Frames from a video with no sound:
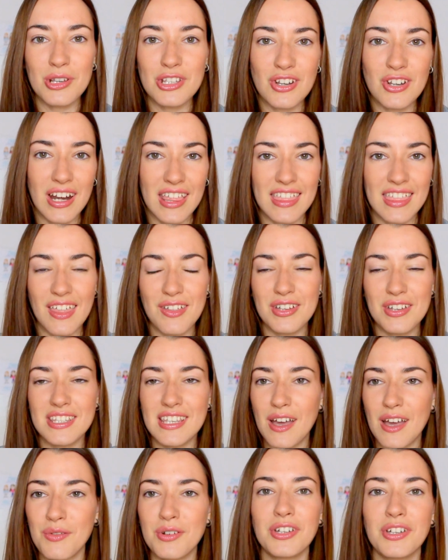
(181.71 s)
personalizado, que
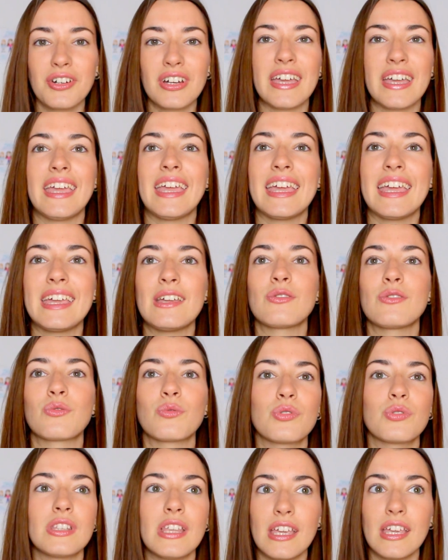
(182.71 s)
sea único, que, que os
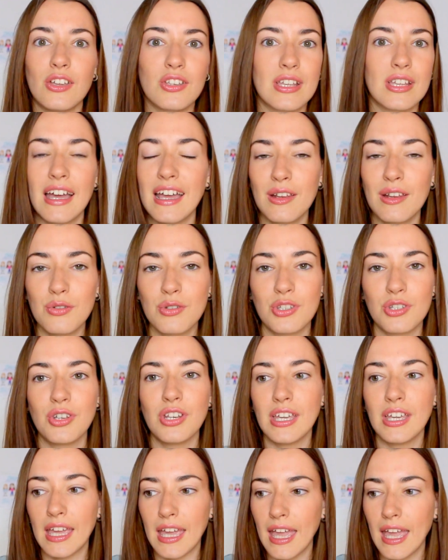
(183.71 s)
guste y que os haga
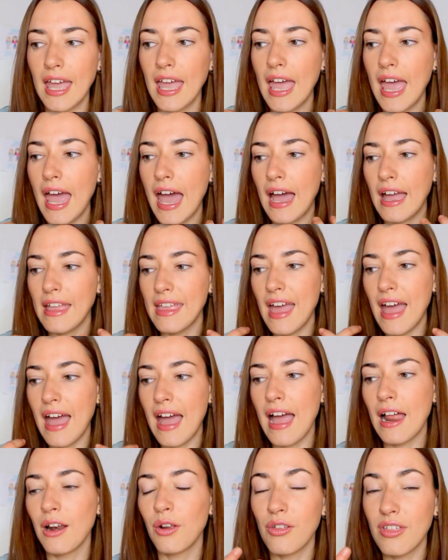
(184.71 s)
ilusión y que haya
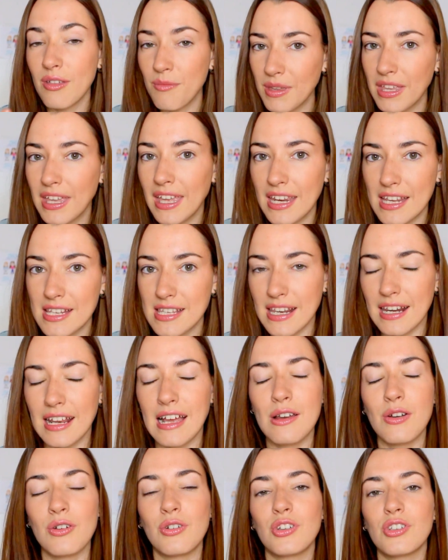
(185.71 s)
algo de mí en ese
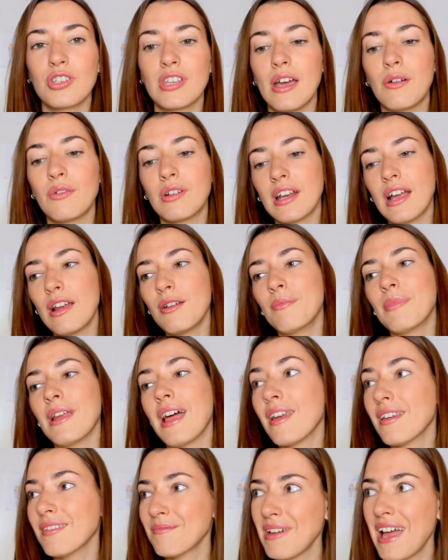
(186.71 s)
regalo, no sea un regalo en
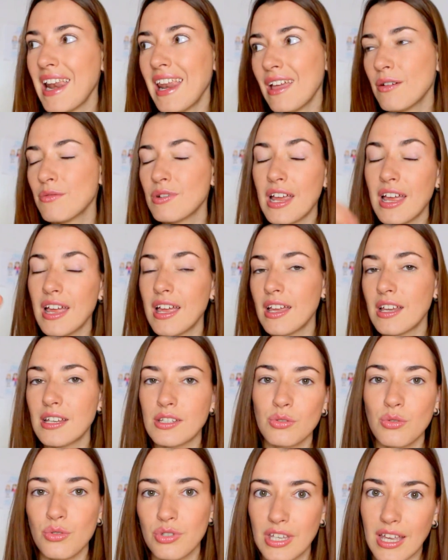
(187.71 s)
plan, vale,
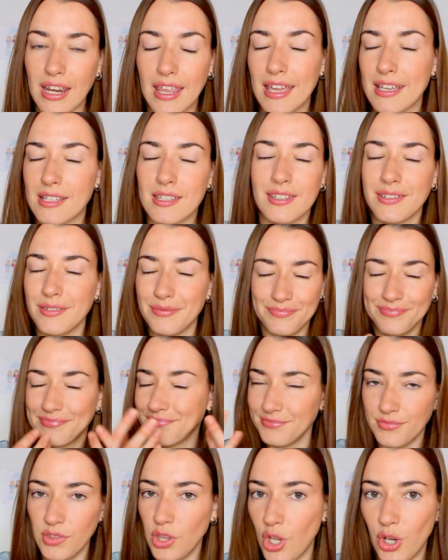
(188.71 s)
unas chucherías.
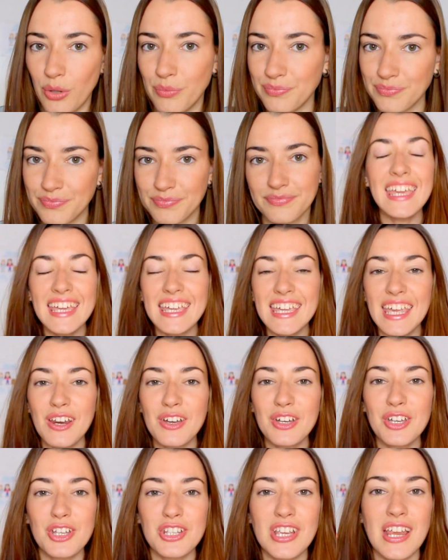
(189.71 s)
No y
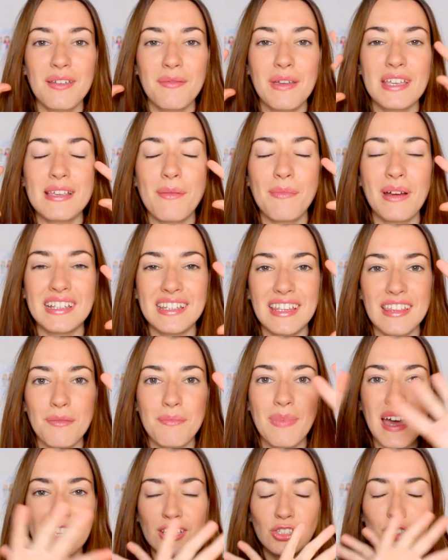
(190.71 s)
quiero que os animéis a
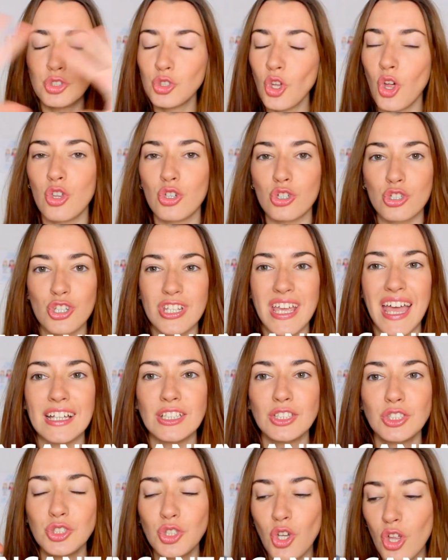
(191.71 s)
participar todos, o sea,
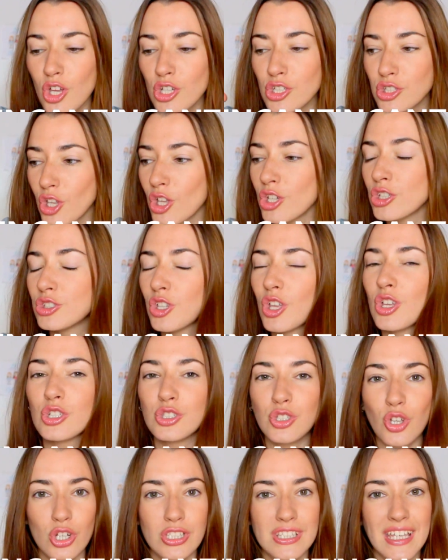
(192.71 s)
todos, todos,
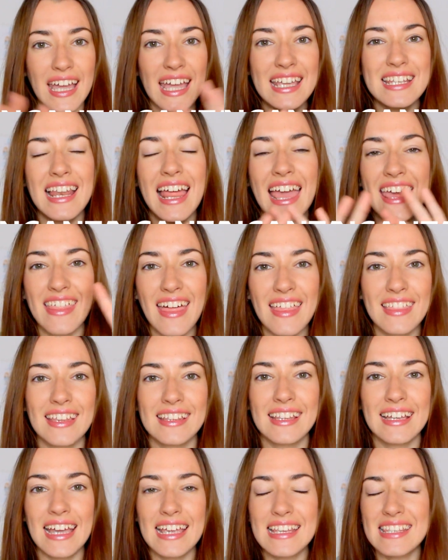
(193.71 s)
todos, todos tengáis la edad
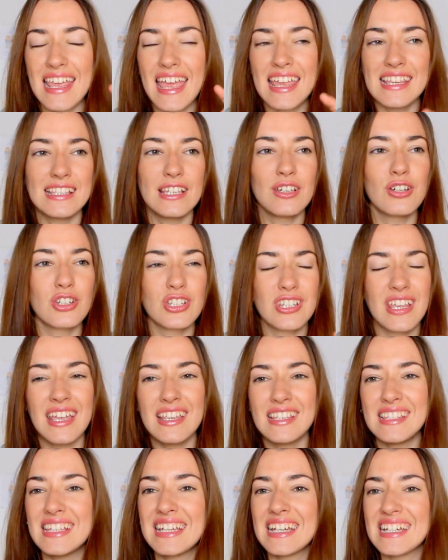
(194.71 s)
que tengáis, seáis chicos,
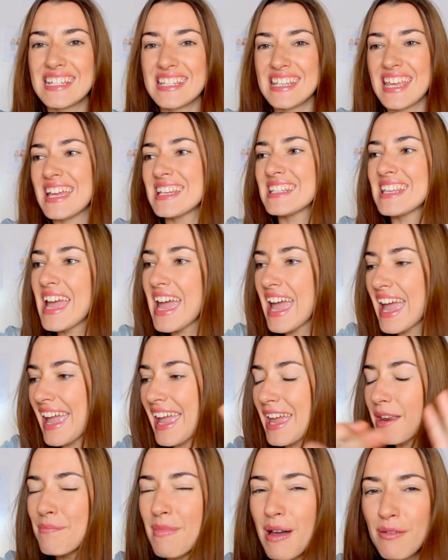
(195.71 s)
seáis chicas, seáis
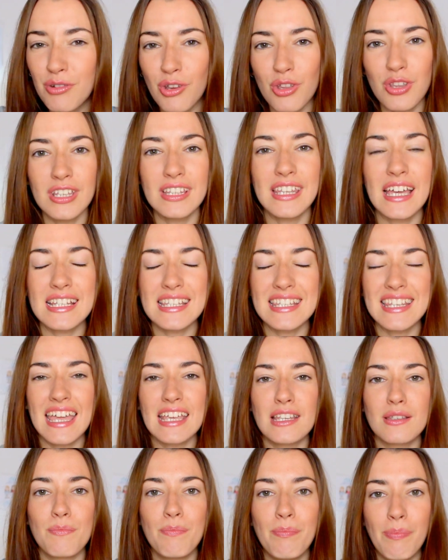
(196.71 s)
hermafroditas,
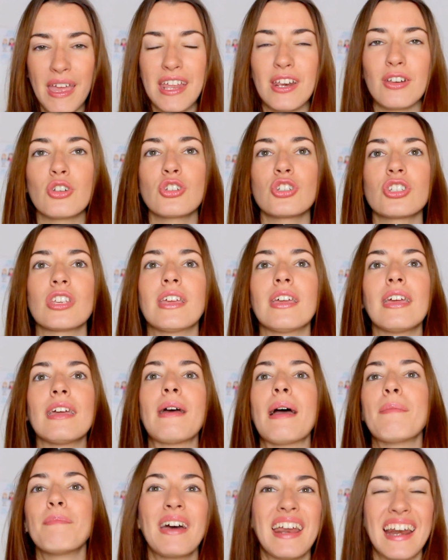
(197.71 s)
seáis perros
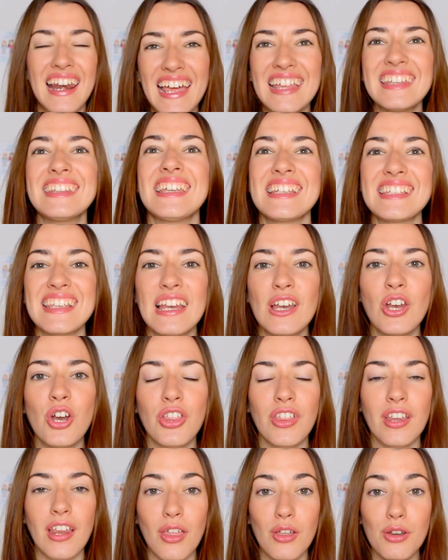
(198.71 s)
eh, parlantes en el
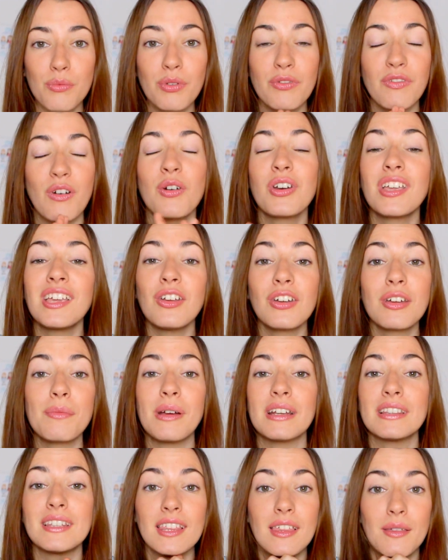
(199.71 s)
ordenador, por favor, quiero que
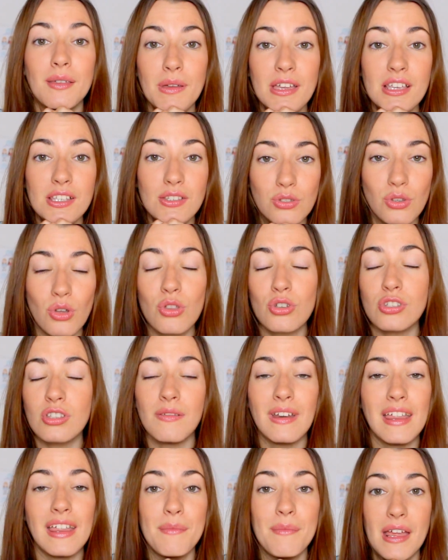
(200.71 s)
participéis todos,
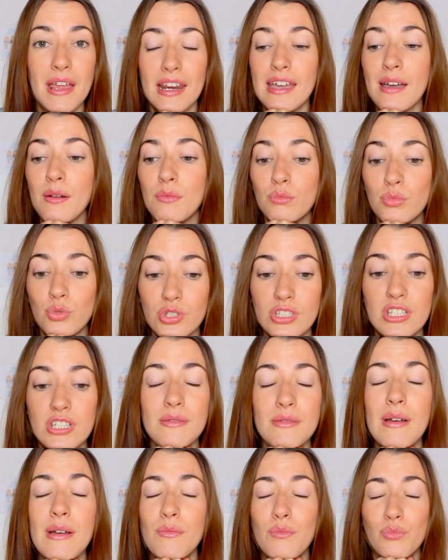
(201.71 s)
de verdad me haría
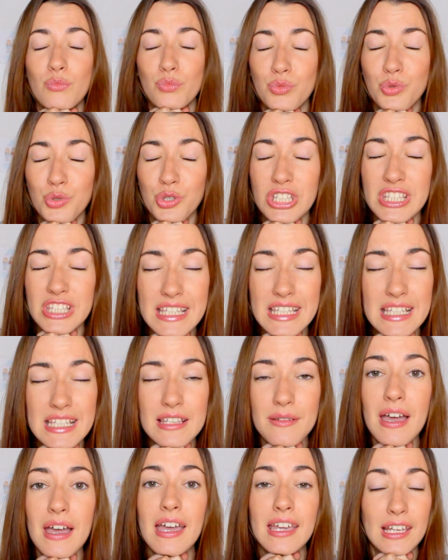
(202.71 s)
muchísima,
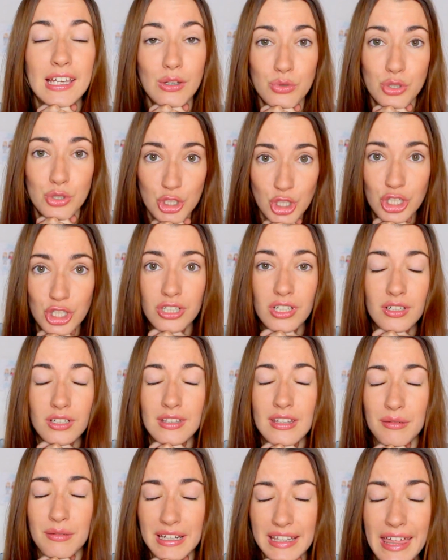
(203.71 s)
muchísima ilusión,
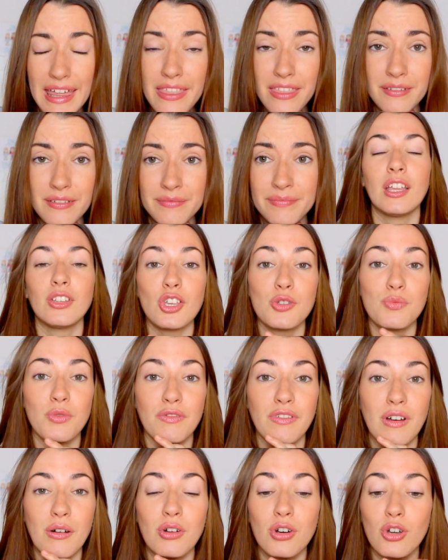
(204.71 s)
de verdad. Entonces, por
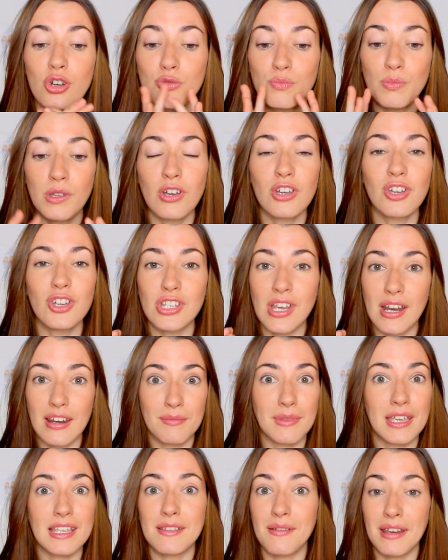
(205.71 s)
favor, os pido que os
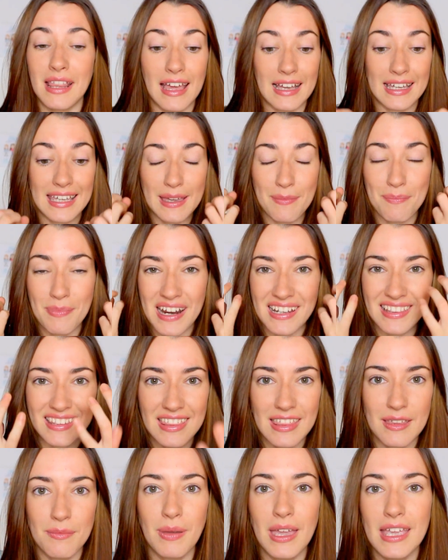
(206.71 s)
animéis, de verdad, que
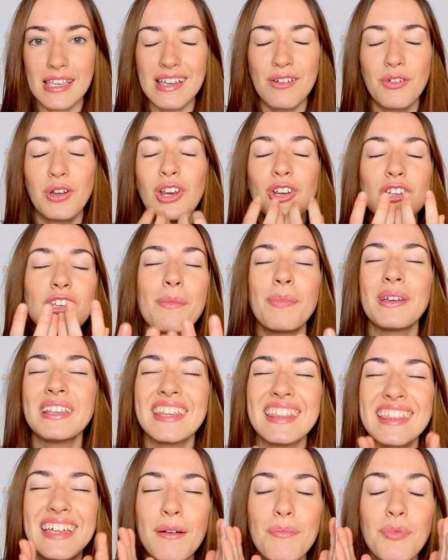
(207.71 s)
participéis, aunque no os
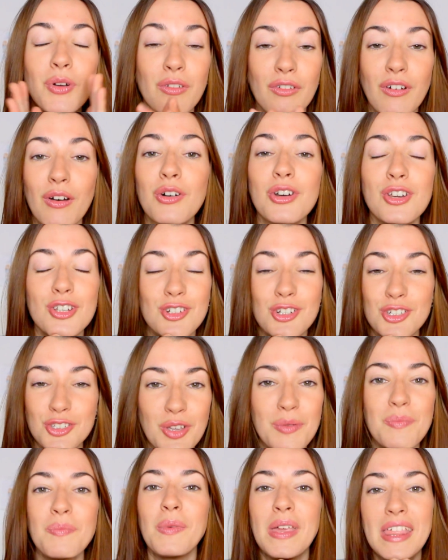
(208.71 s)
apetezca, por favor, os lo
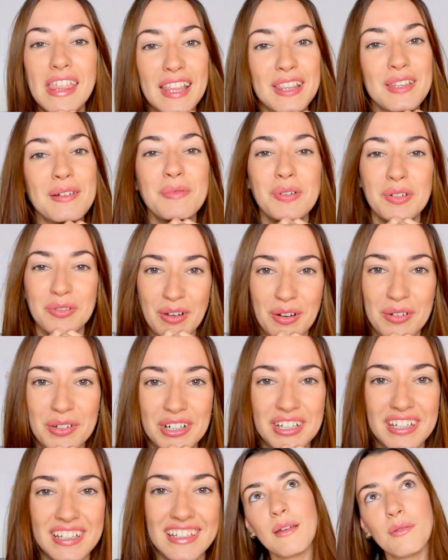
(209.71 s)
estoy pidiendo, por
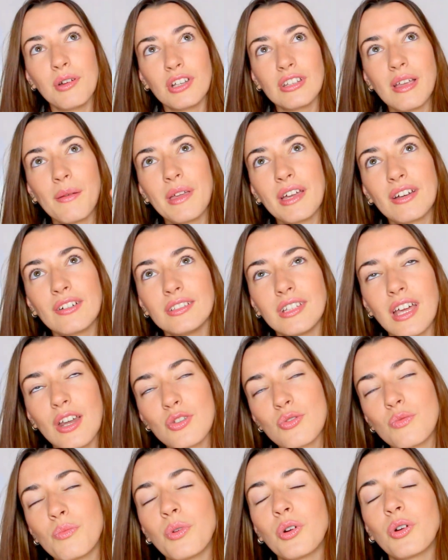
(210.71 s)
favor. Y bueno, también
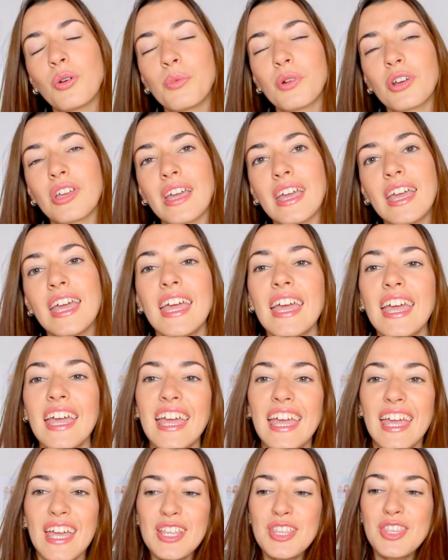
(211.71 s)
contaros un poco, porque
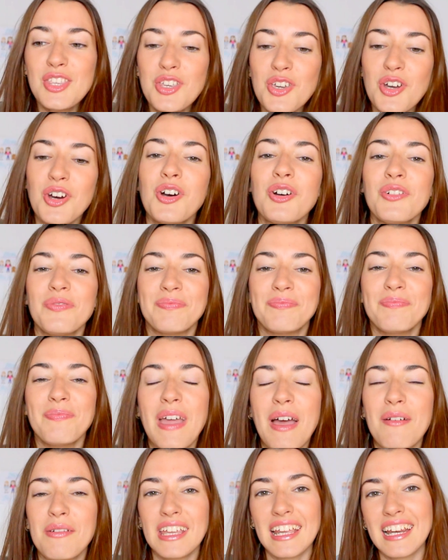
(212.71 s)
yo
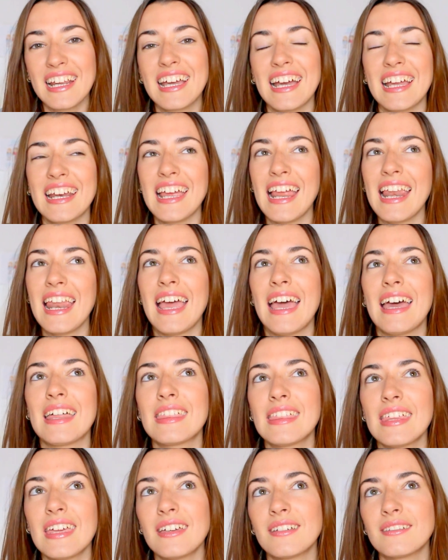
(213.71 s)
me abrí el canal
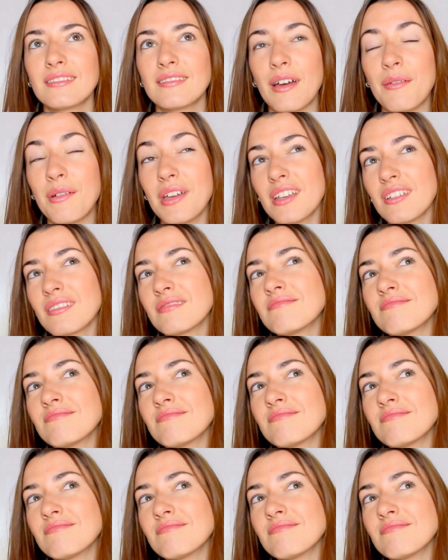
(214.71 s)
hace, a ver,